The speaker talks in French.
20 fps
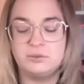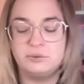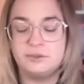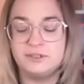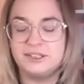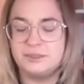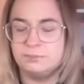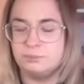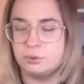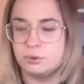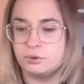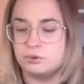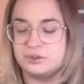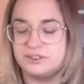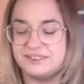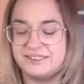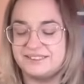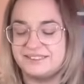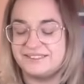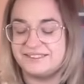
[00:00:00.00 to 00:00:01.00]
aussi pour
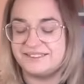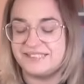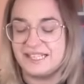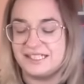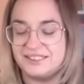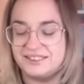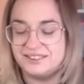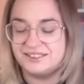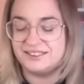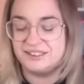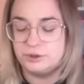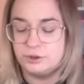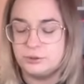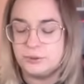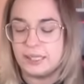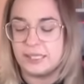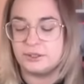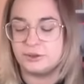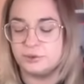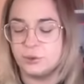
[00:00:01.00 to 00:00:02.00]
cette
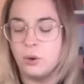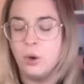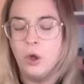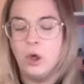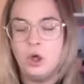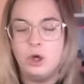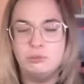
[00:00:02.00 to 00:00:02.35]
situation,